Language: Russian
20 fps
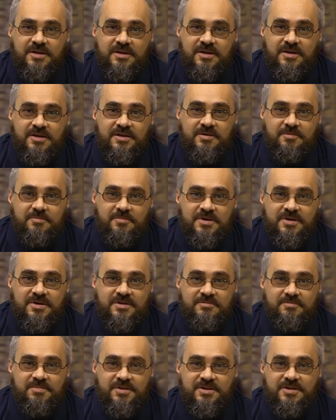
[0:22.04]
и мы
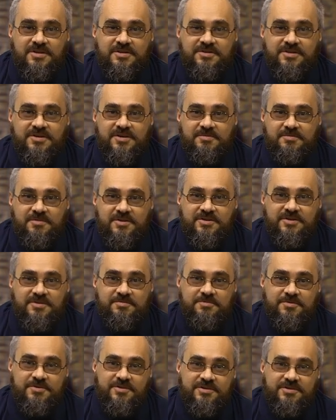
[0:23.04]
продолжаем наше
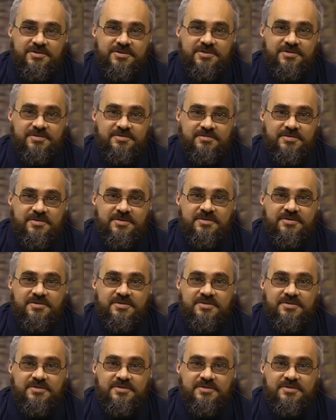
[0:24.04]
путешествие